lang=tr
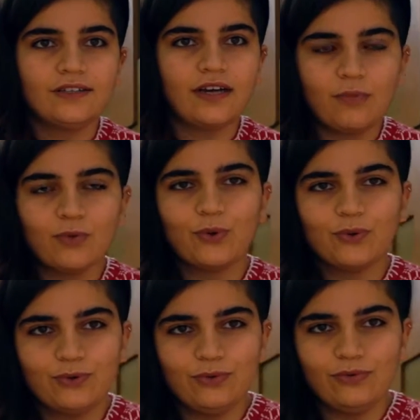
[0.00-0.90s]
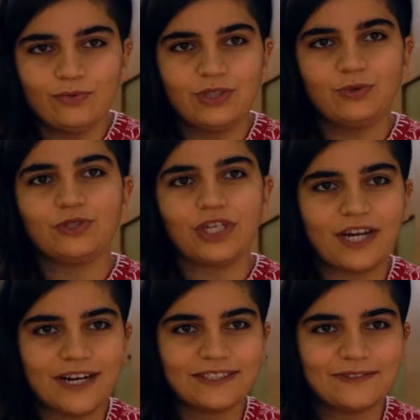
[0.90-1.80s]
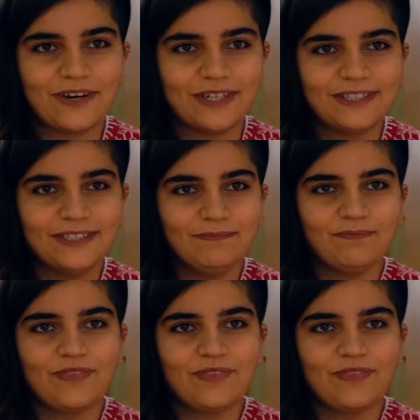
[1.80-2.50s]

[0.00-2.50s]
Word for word: Tam da o gün bir Türkçe dersi vardı.